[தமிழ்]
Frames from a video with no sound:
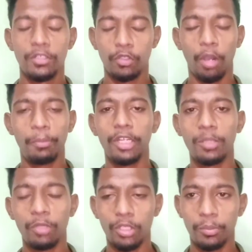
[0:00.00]
ஸோ அப்படி
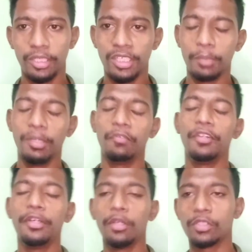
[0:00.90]
இருக்கும்போது வந்து இனிமேல்
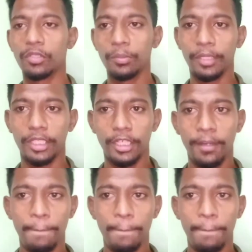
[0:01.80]
வீடியோஸ் வந்து பார்த்திங்கன்னா